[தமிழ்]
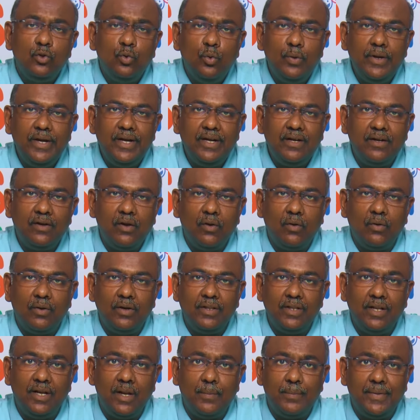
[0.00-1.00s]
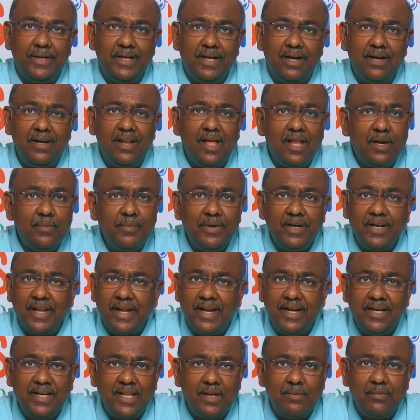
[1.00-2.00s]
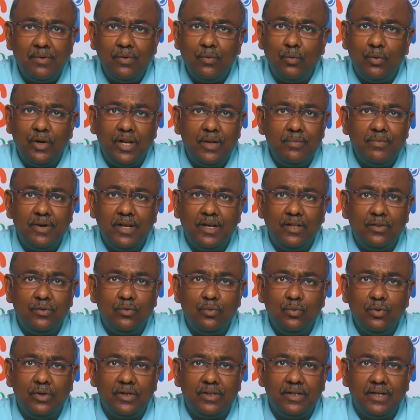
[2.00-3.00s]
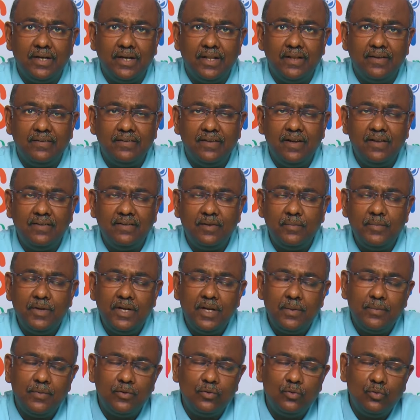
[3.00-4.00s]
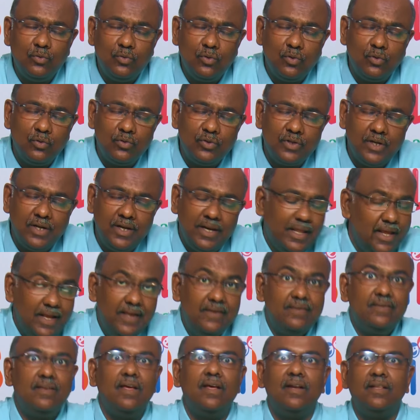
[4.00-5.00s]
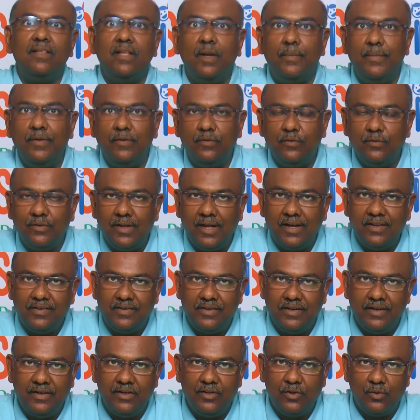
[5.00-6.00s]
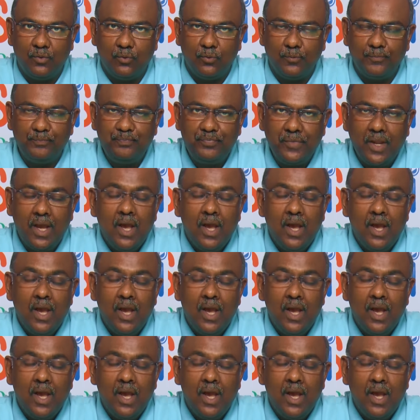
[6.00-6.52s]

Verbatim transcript: தூங்கிட்டு இருக்க குழந்தை நம்ம எல்லாருமே நைட் டைமில் ஒரே மாதிரி தூங்குறது கிடையாது சில சமயம் நம்ம தூக்கம் கொஞ்சம் லேசாக இருந்து அப்படியே சுதாரித்து எழுந்துருவோம்